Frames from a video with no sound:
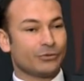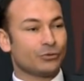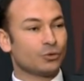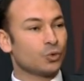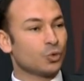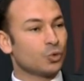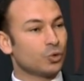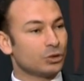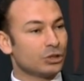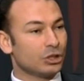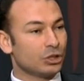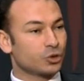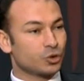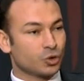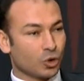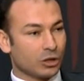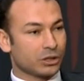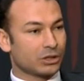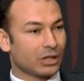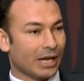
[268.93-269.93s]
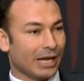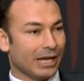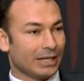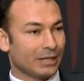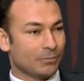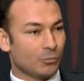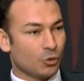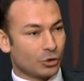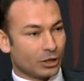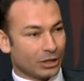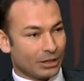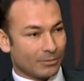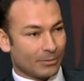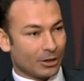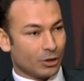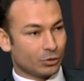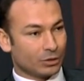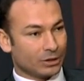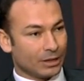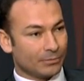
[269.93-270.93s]
في وجود السلطه يعني ممكن
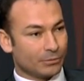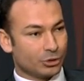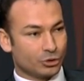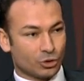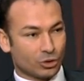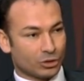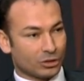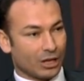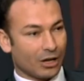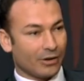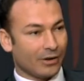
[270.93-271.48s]
يبقى قدام الشرطه